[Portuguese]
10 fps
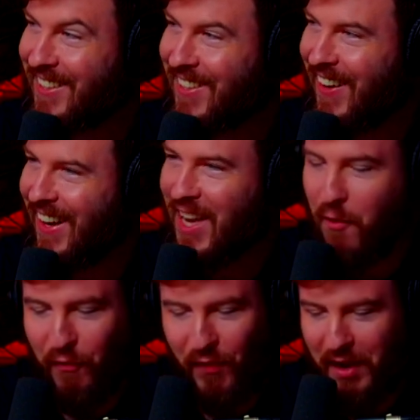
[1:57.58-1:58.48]
só,
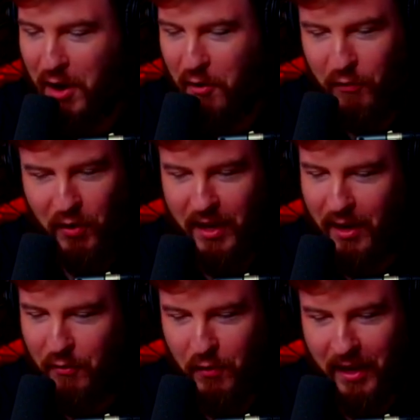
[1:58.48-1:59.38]
eu fui, eu fui,
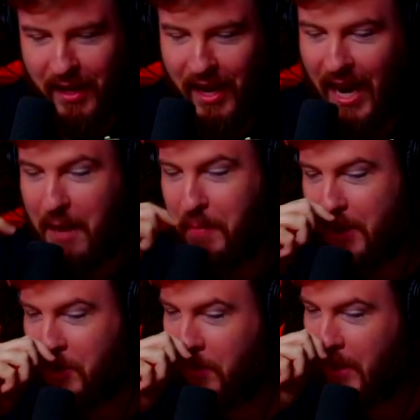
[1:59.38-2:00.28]
eu fui. Aí
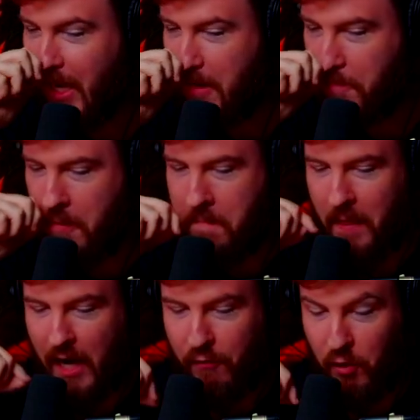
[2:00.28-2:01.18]
passou um tempo,
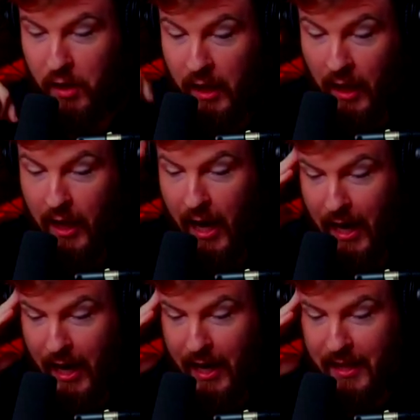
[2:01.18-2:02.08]
aí ele falou:
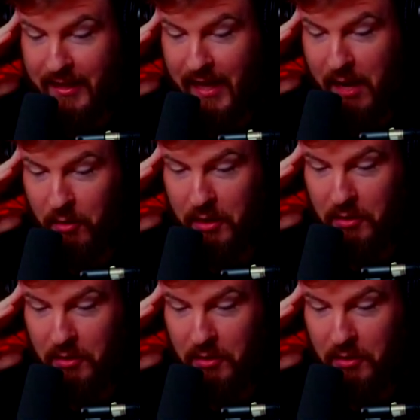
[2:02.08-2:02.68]
Caraca, sério que eu